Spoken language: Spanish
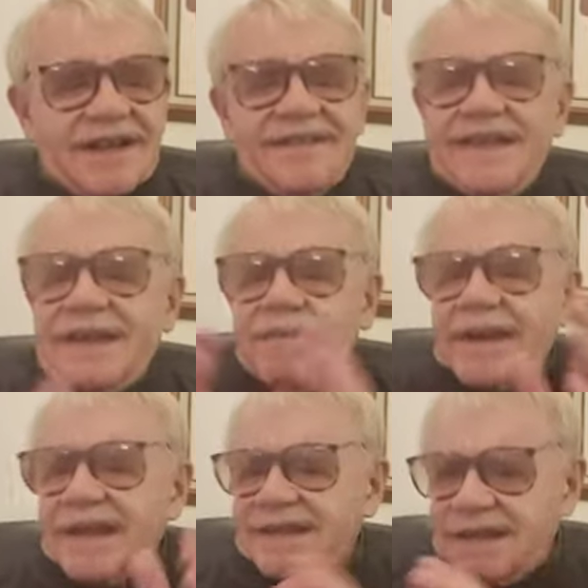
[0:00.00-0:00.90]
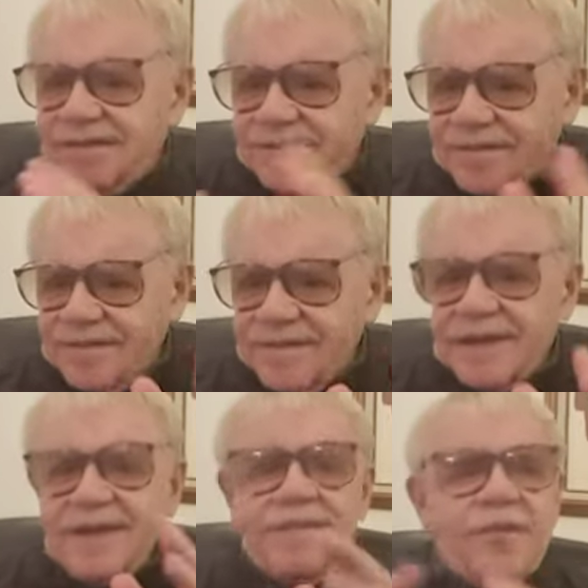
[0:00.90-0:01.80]
desaparece?
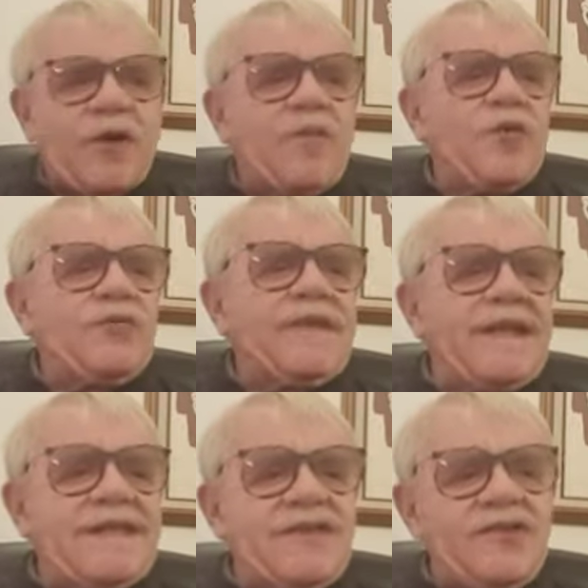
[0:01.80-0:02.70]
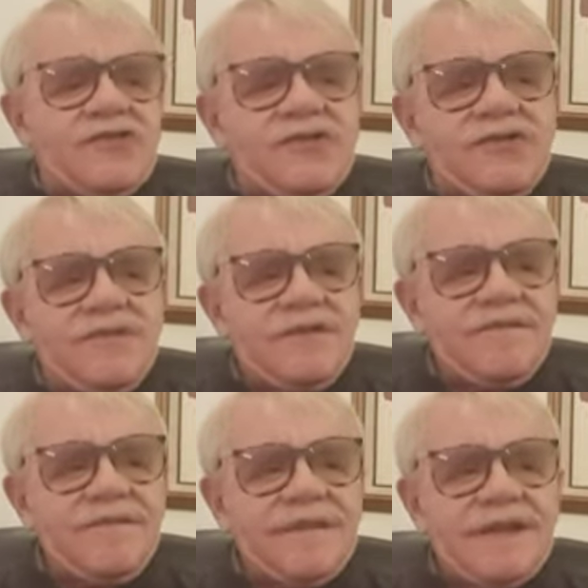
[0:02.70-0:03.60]
por voluntad de Dios,
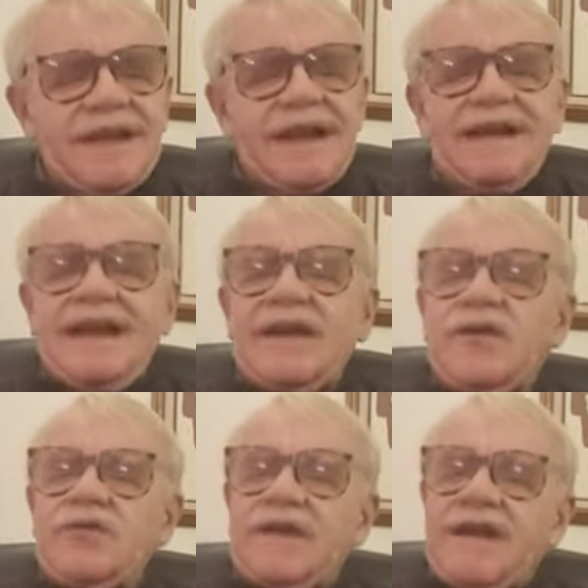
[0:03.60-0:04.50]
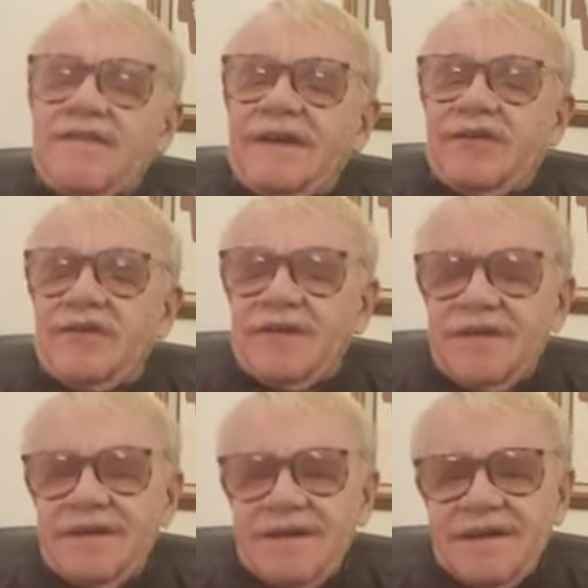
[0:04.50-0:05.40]
el narcotráfico
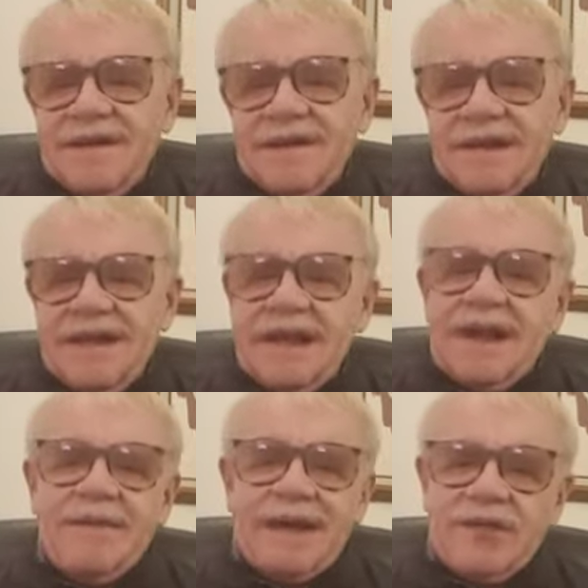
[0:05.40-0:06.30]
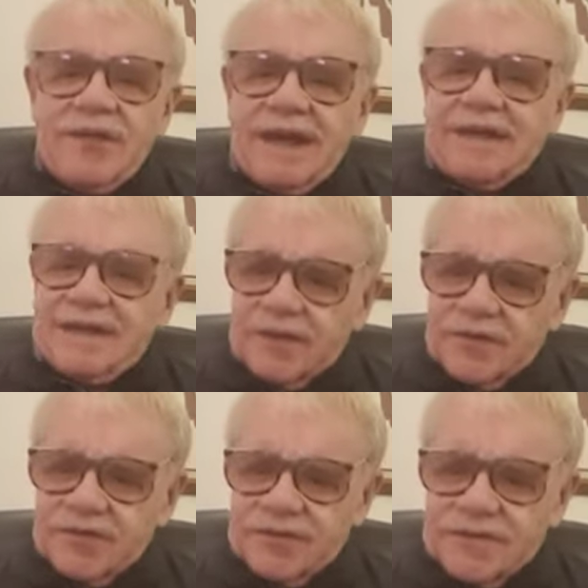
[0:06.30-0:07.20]
y el lavado de
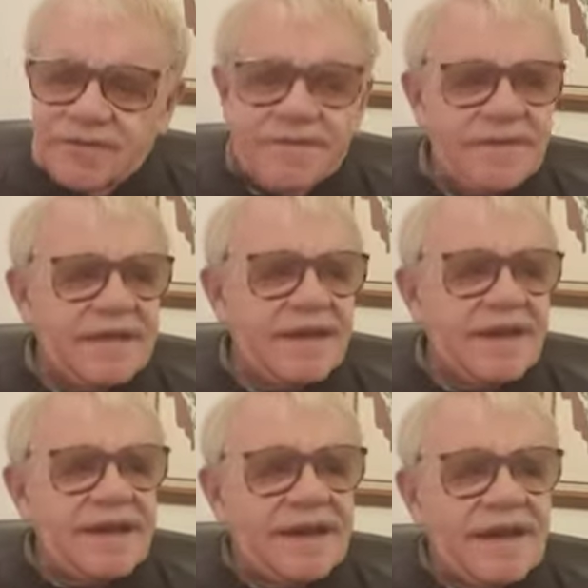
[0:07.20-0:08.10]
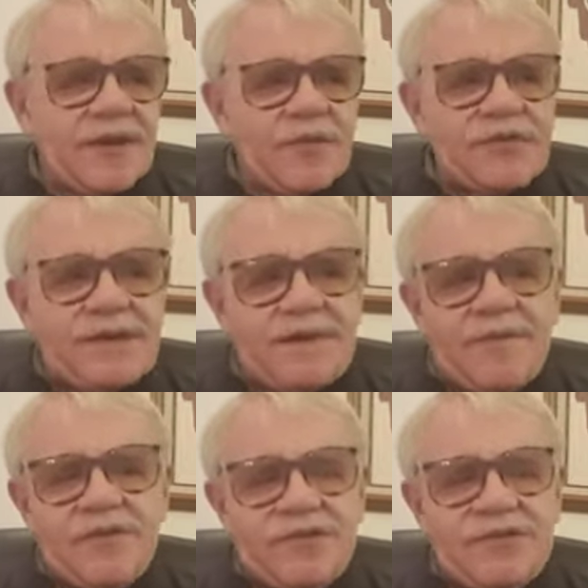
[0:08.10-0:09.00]
activos. Y como
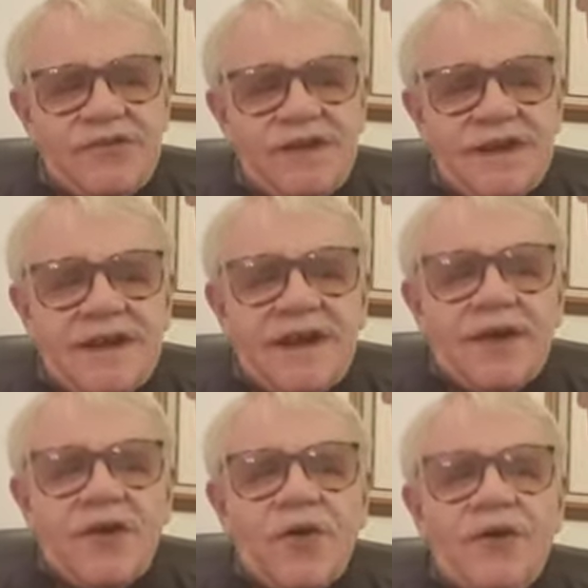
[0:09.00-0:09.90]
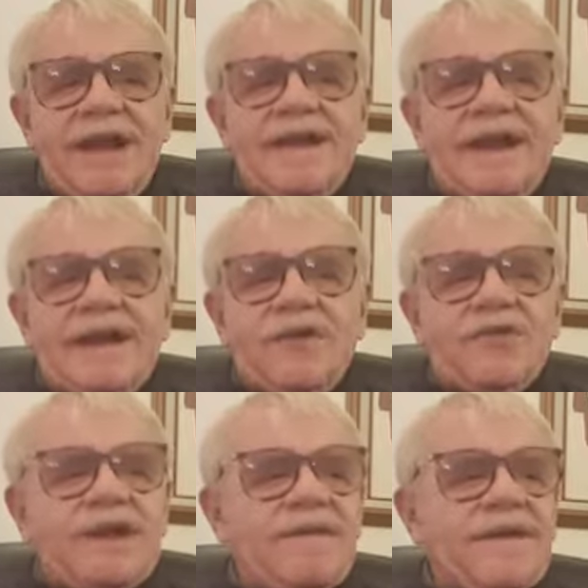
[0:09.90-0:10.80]
sabemos, hoy el
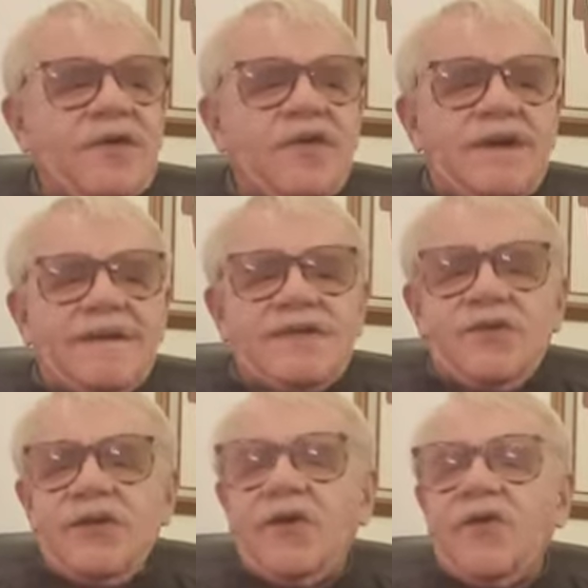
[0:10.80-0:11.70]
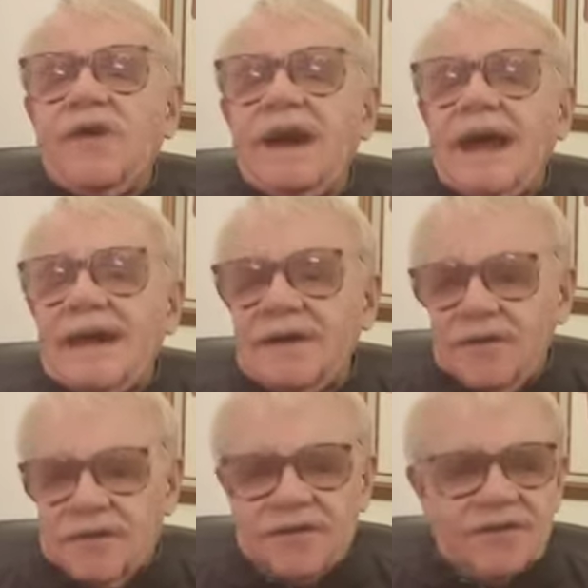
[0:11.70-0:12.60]
narcotráfico rebasó y con
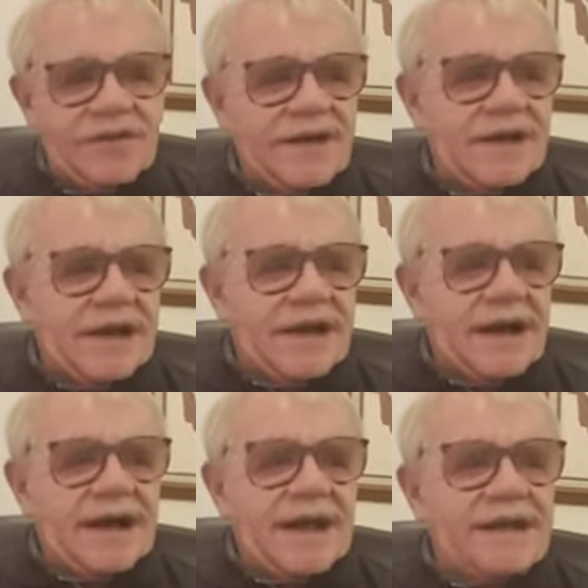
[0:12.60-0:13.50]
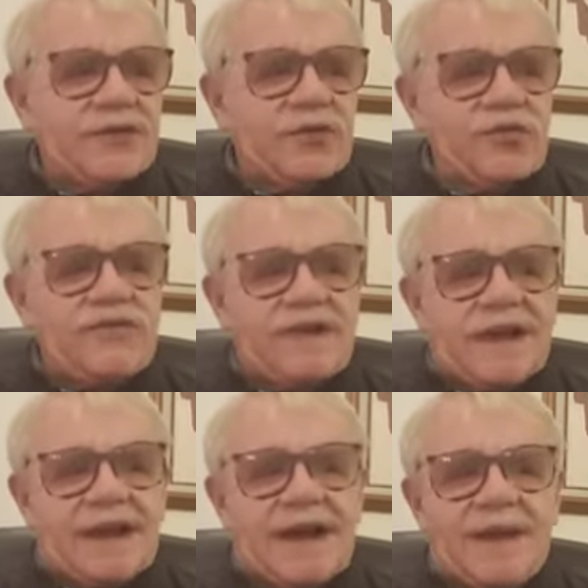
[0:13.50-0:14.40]
largo a la
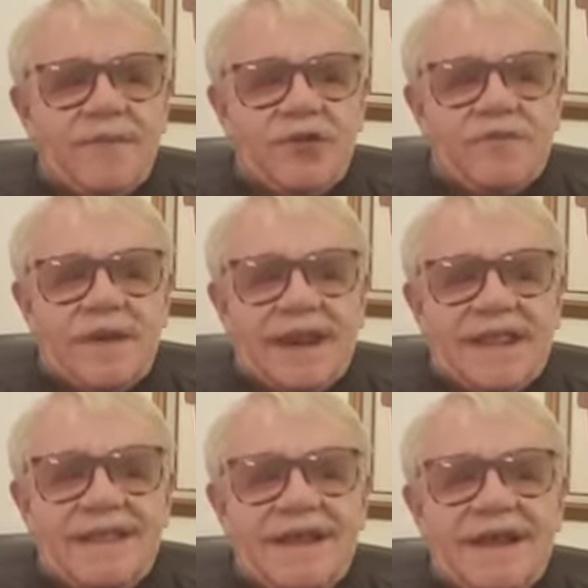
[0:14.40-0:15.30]
industria, a la prosperidad de